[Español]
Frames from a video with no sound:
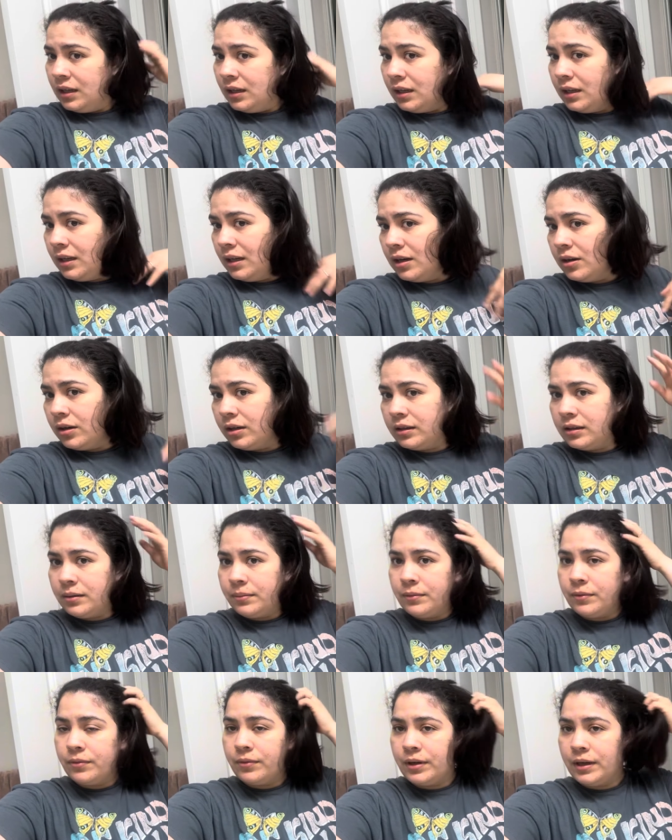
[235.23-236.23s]
Y ahorita
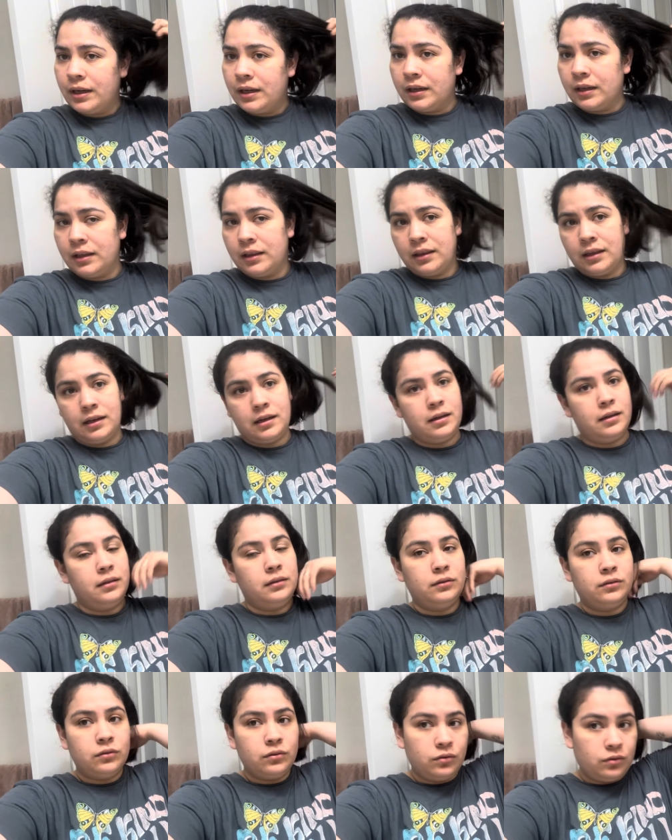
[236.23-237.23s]
me voy a quitar
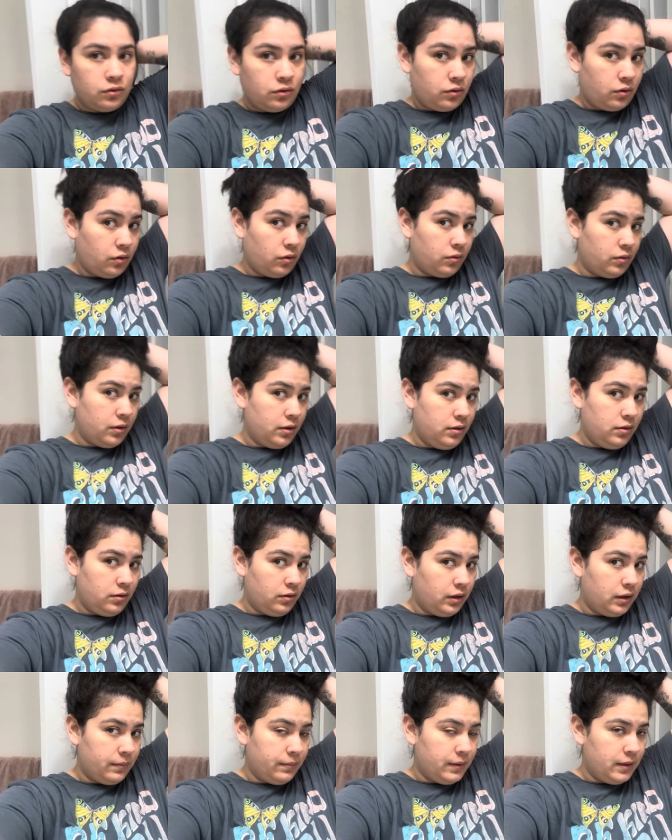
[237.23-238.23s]
todo
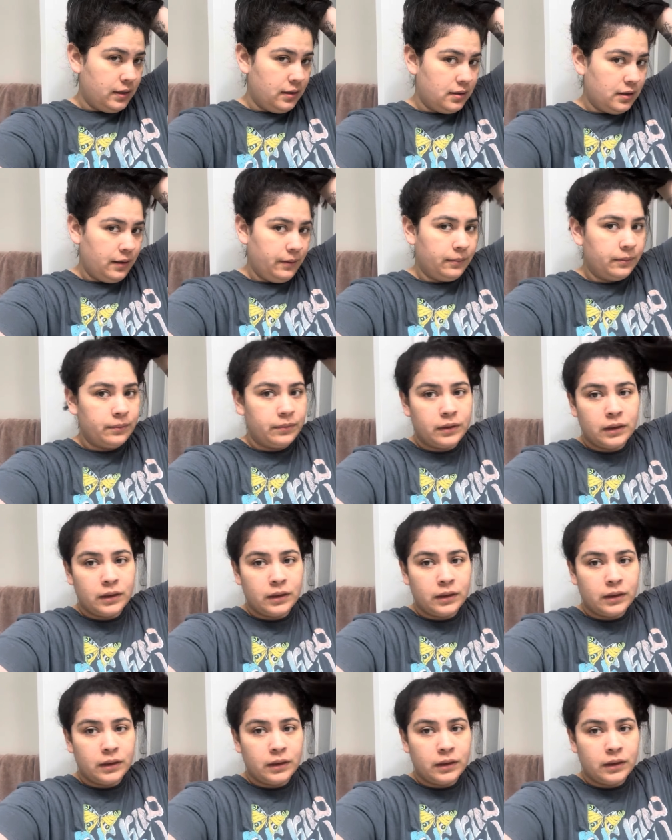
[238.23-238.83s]
esto que me hice.